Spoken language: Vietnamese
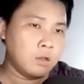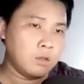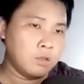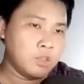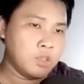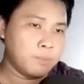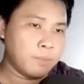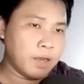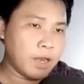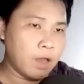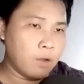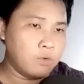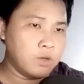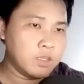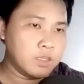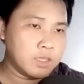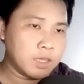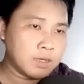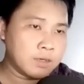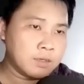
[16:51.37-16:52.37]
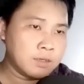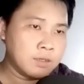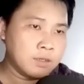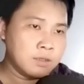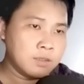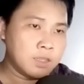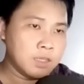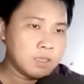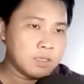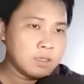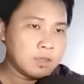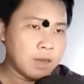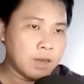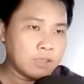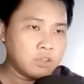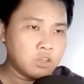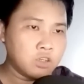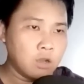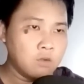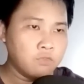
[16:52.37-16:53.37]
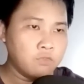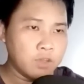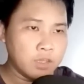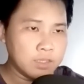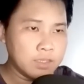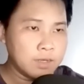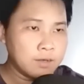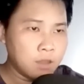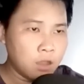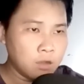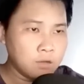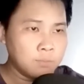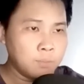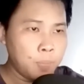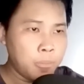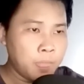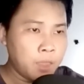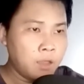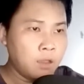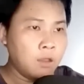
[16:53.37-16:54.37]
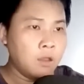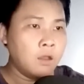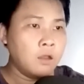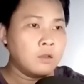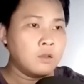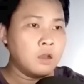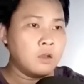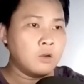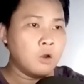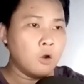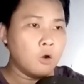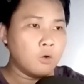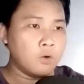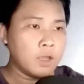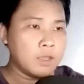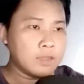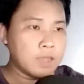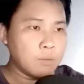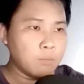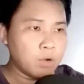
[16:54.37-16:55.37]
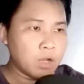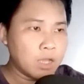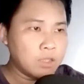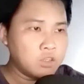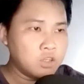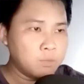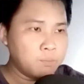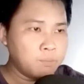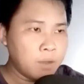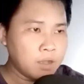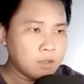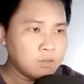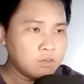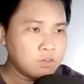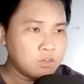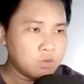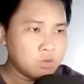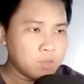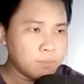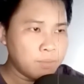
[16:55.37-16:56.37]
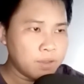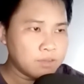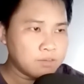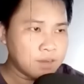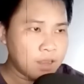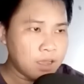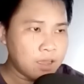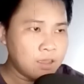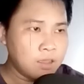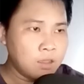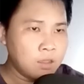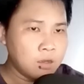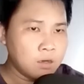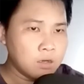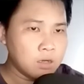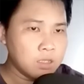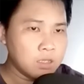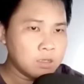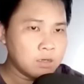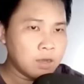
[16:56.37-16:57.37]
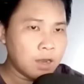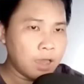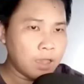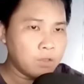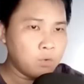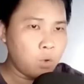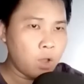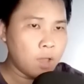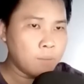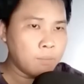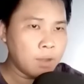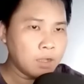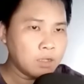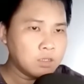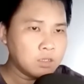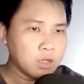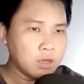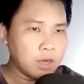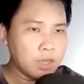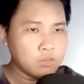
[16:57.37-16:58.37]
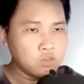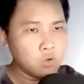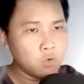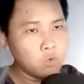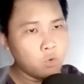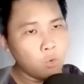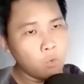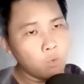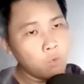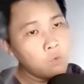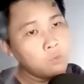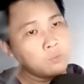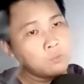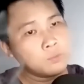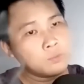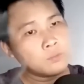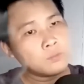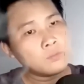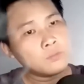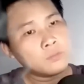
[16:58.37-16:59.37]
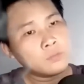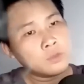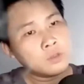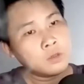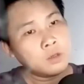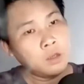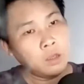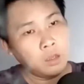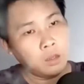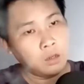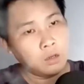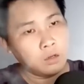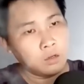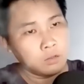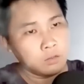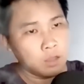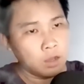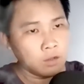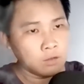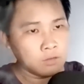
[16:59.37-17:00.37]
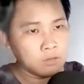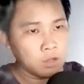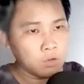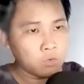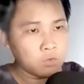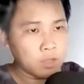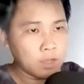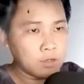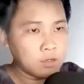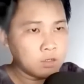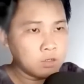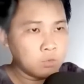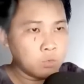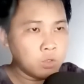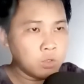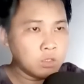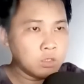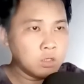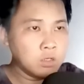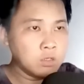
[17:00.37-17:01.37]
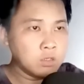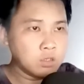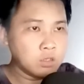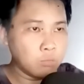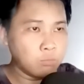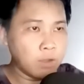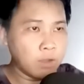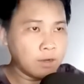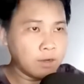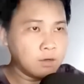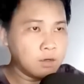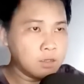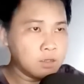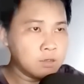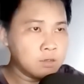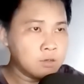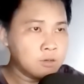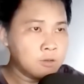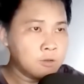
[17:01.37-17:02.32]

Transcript: Nhưng mà lão đi nhanh thì lại trở về nhanh hơn, cơ hồ ngay tại một cái chớp mắt sau khi bay ra liền lại hoa mắt trở lại chỗ cũ. Thần sắc của Tả Kinh Huy ngưng trọng hẳn lên.